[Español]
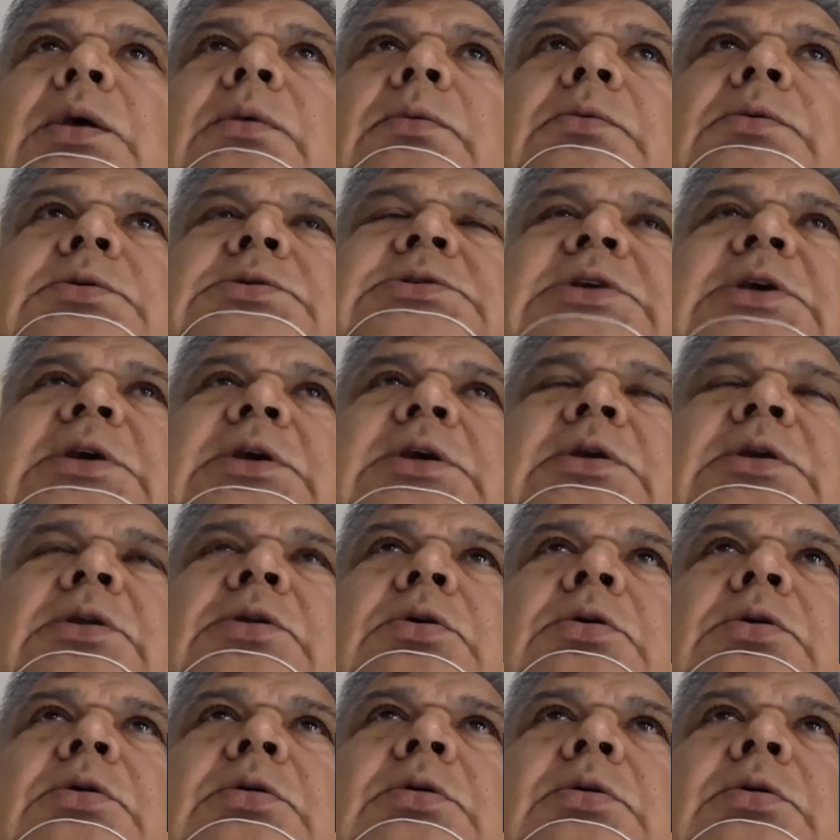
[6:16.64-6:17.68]
o sea que
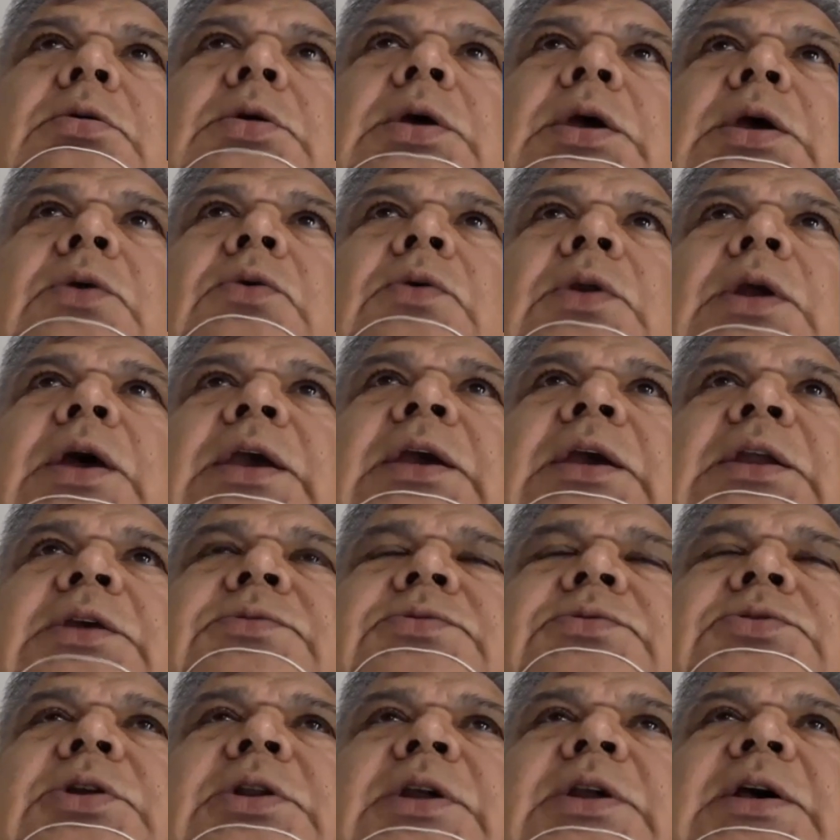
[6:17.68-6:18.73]
no, no es una
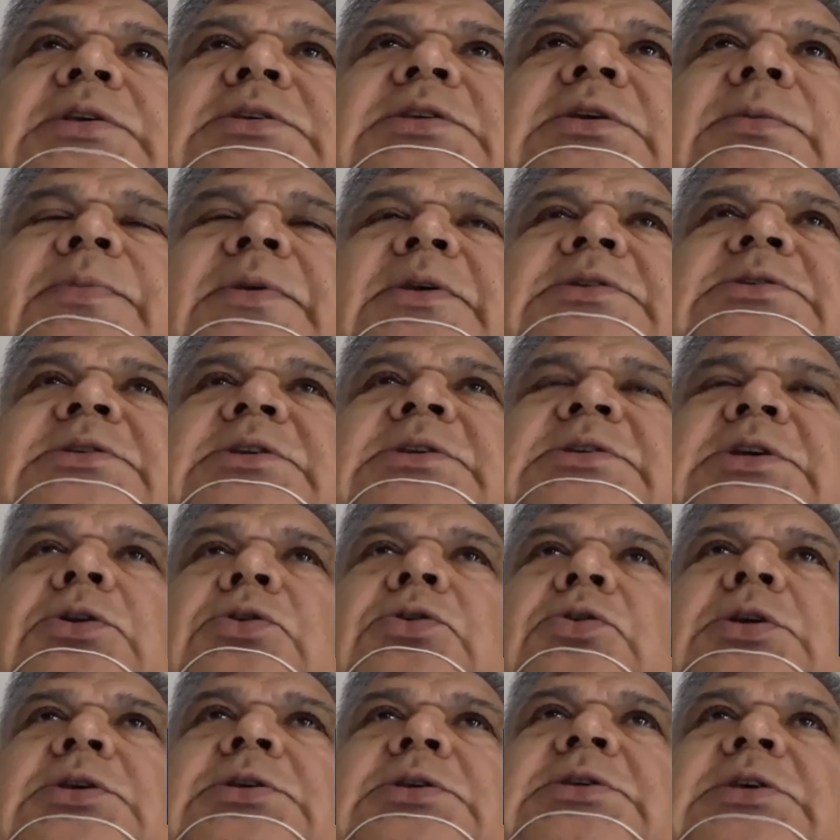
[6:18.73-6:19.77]
inscripción así precisa,
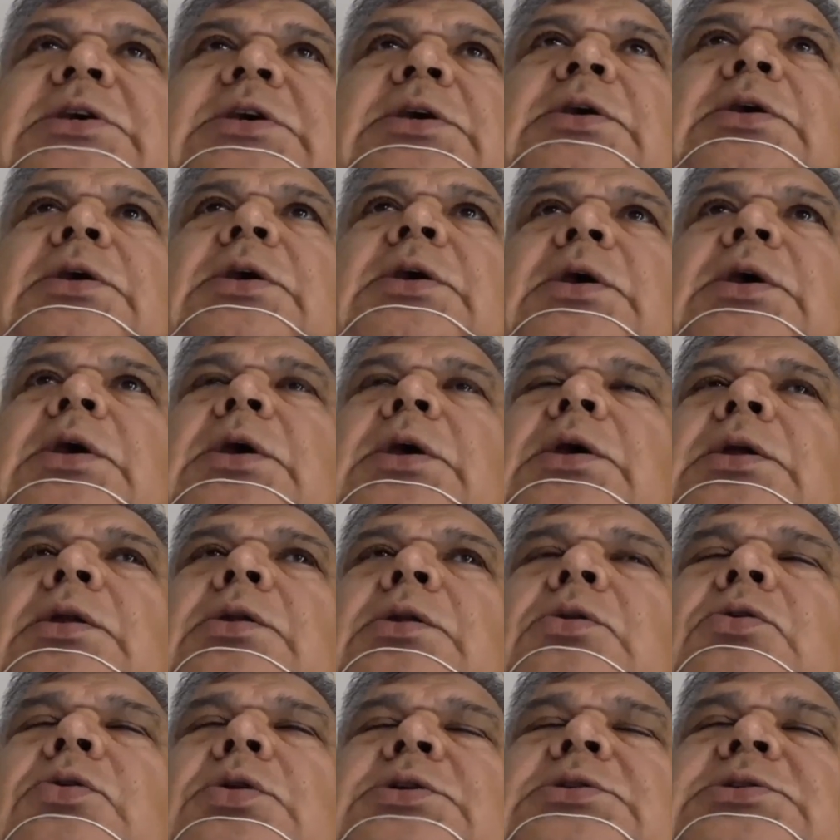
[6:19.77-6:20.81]
lo que sí
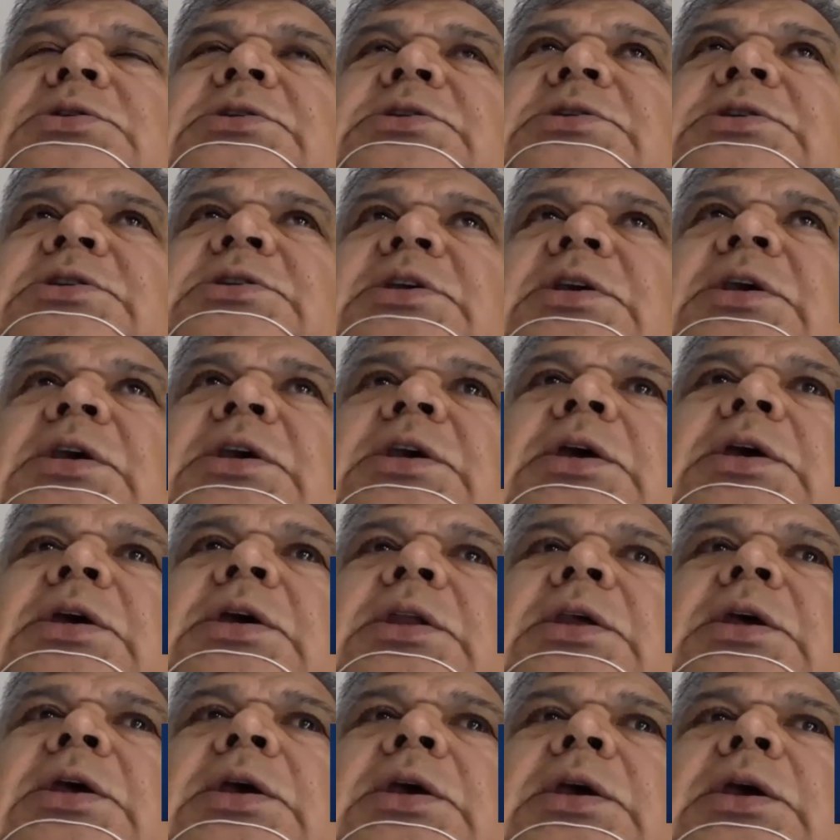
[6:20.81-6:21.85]
lo que sí se
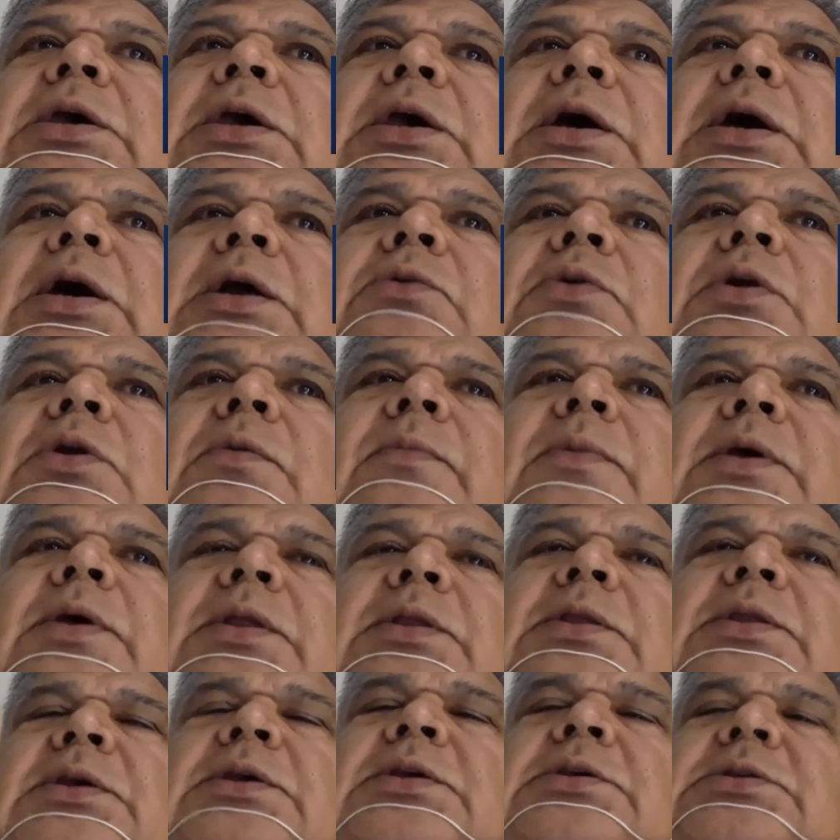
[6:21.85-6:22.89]
requiere es que
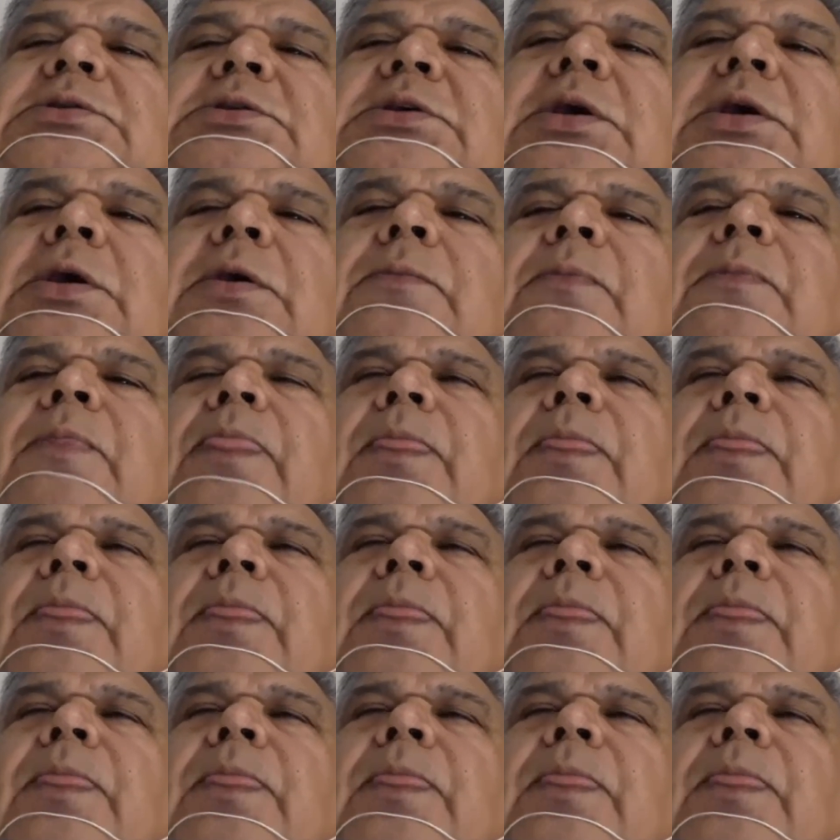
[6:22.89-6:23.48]
anualmente se